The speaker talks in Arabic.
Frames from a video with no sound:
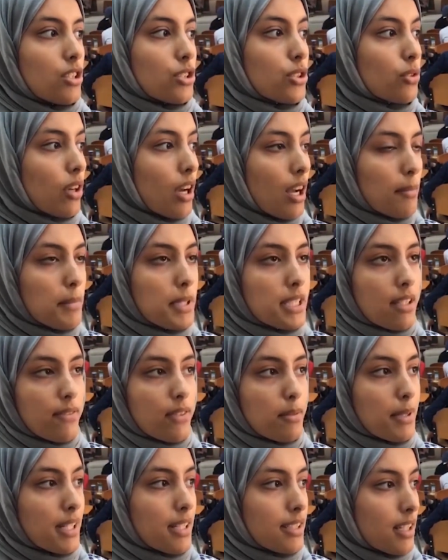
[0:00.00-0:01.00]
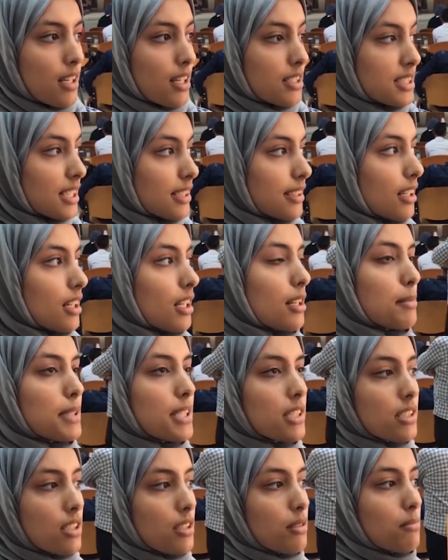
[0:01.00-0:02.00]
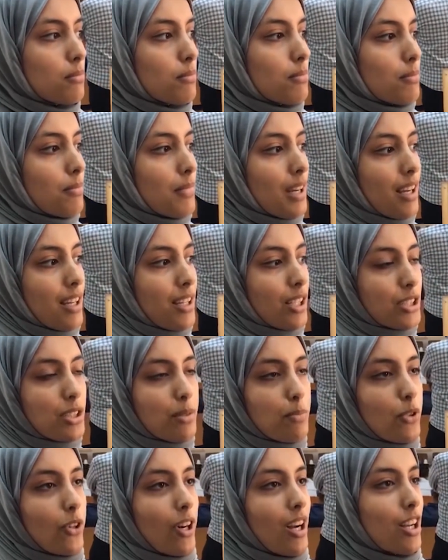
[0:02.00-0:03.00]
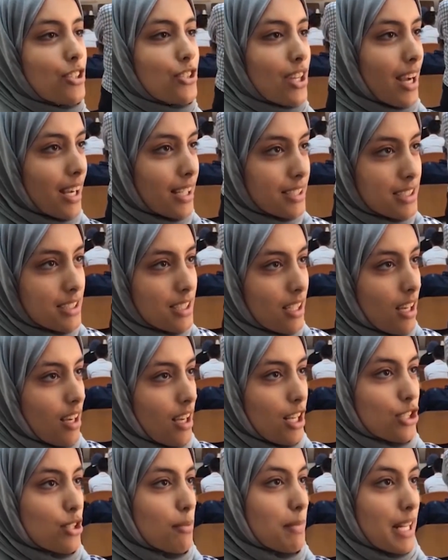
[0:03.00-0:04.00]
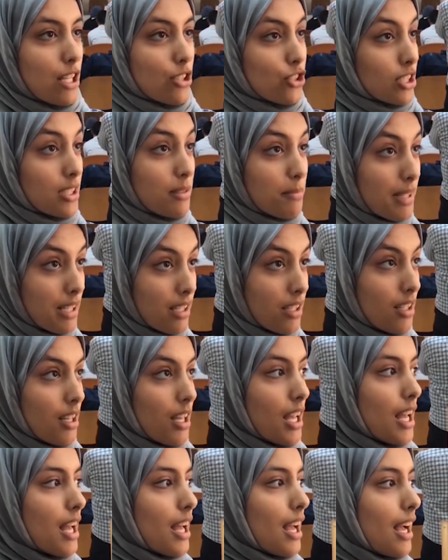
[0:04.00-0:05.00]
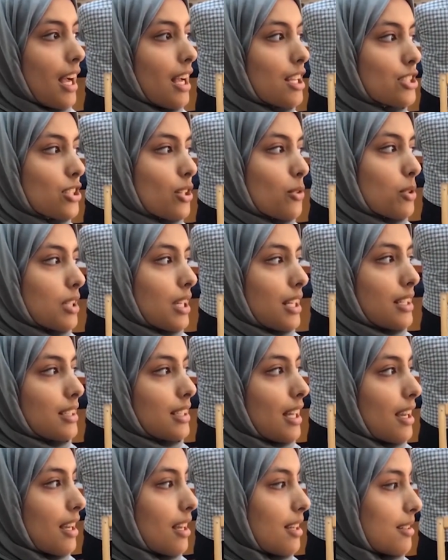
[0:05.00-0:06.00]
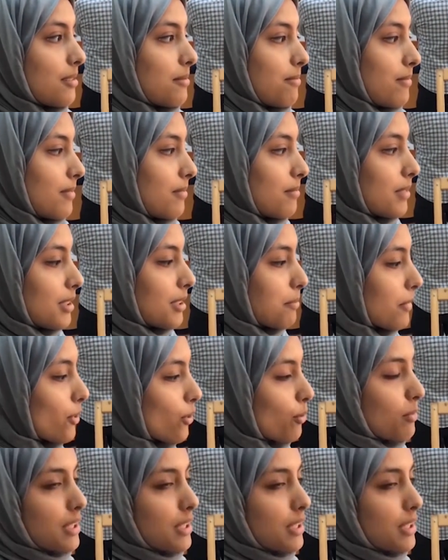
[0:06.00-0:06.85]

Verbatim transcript: شنو اهميتها في البلد اصلا اغلبيتهم ما يعتبروه حاجه عاديه حاجه ما لهاش قيمه حاجه وكانها يمروا